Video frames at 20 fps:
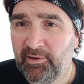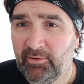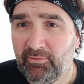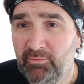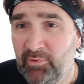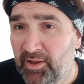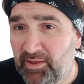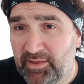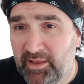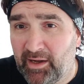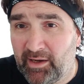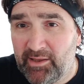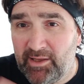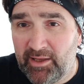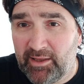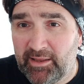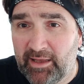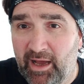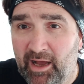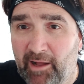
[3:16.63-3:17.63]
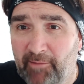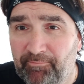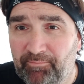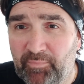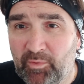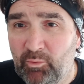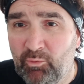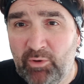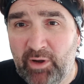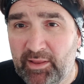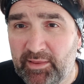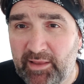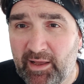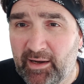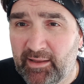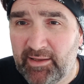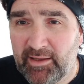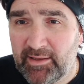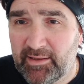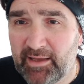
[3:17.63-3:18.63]
Un'eternità,
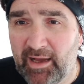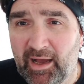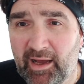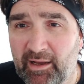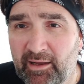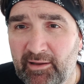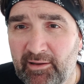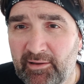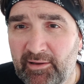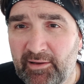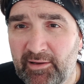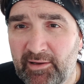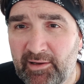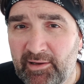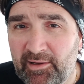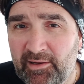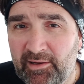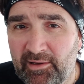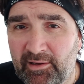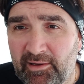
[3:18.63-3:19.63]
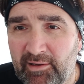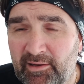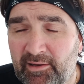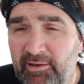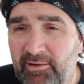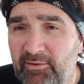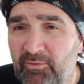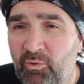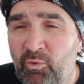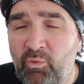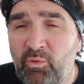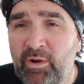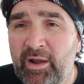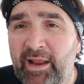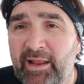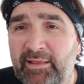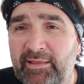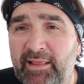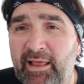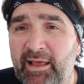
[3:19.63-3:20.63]
un'eternità,
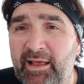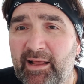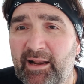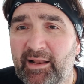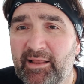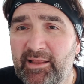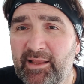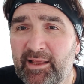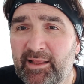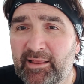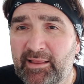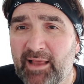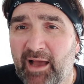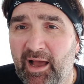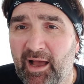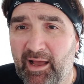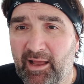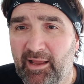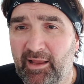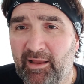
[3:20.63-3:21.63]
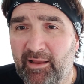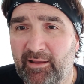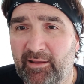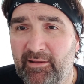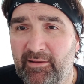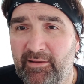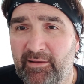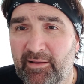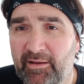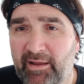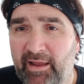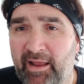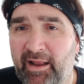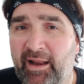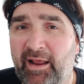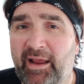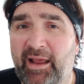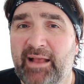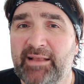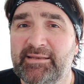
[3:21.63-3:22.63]
un'eternità. E
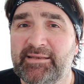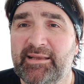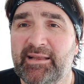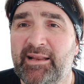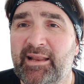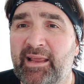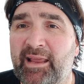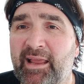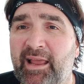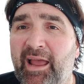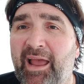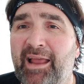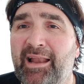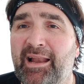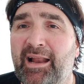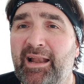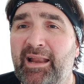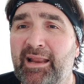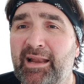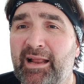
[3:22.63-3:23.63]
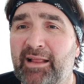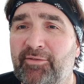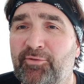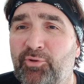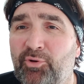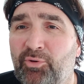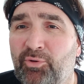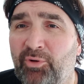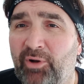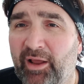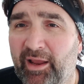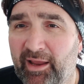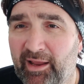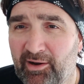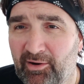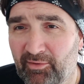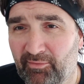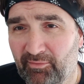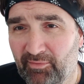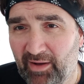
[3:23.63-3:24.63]
ragazzi, lì è l'allenatore che
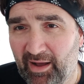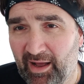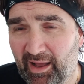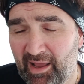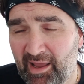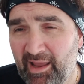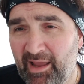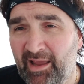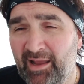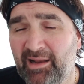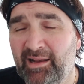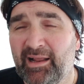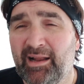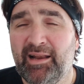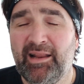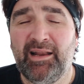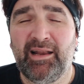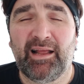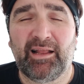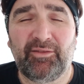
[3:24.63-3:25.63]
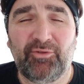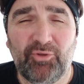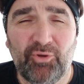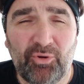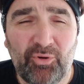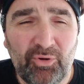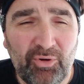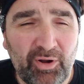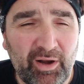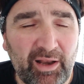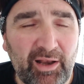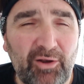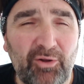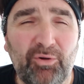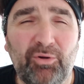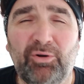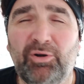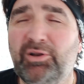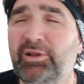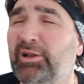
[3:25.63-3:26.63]
non va. L'allenatore
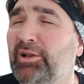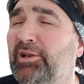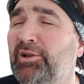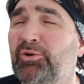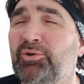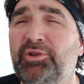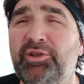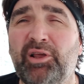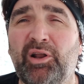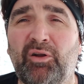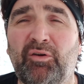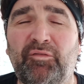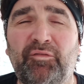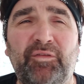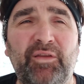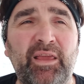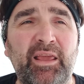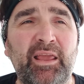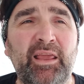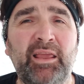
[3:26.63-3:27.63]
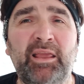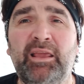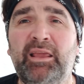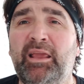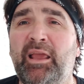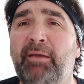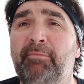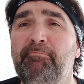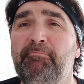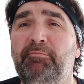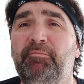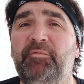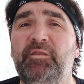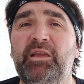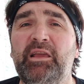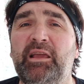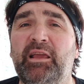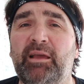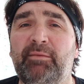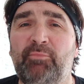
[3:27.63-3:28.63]
lo, lo dirò finché,
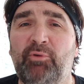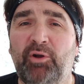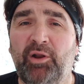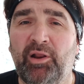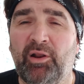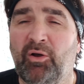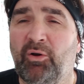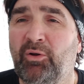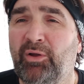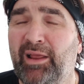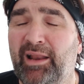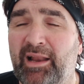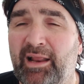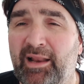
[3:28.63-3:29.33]
finché morirò.